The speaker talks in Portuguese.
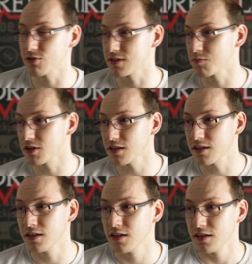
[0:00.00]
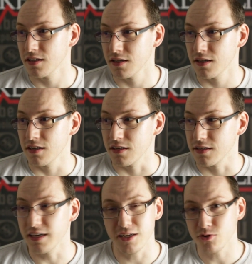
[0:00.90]
coisa por aqui.
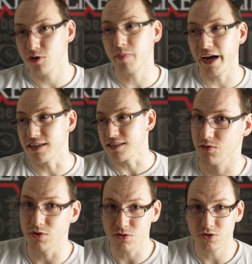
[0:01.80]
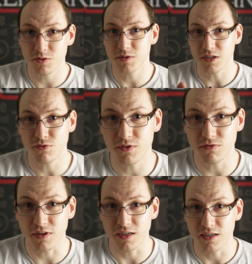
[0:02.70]
E aí ele escolheu o Bayern. Quantos times tem no
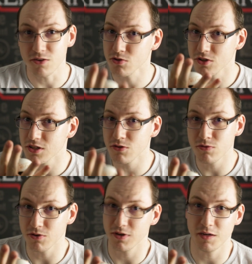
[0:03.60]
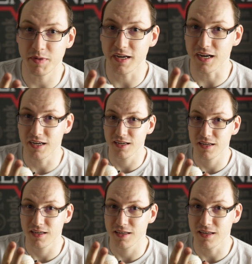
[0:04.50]
FIFA? Eu só tinha um que eu queria pegar.
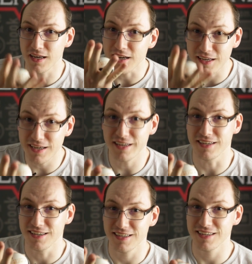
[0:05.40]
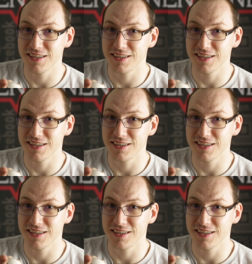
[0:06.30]
Era aquele